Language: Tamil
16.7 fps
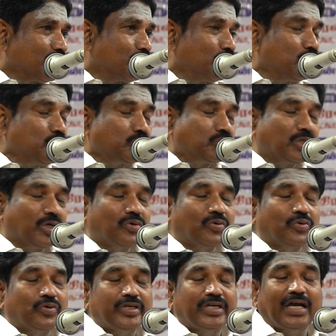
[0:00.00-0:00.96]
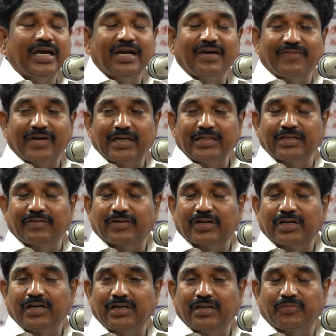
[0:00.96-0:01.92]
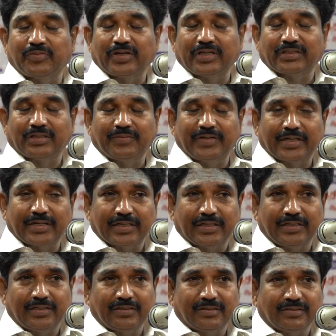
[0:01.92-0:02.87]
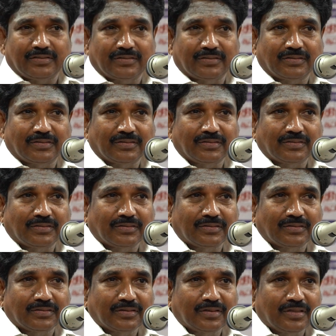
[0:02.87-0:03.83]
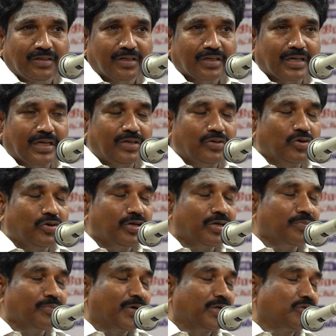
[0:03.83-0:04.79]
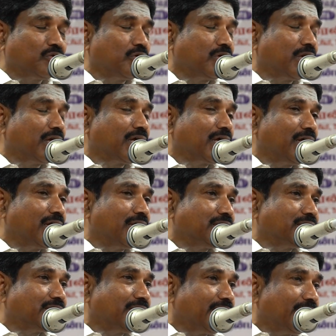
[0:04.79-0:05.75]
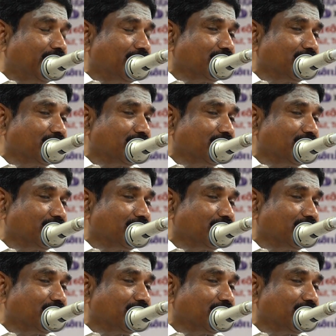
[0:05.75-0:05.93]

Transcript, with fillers: மூத்த குடியாக வாழ்ந்தவர்கள் நம்முடைய தமிழர்கள் கல்லோன்றி மண் தோன்ற காலத்தே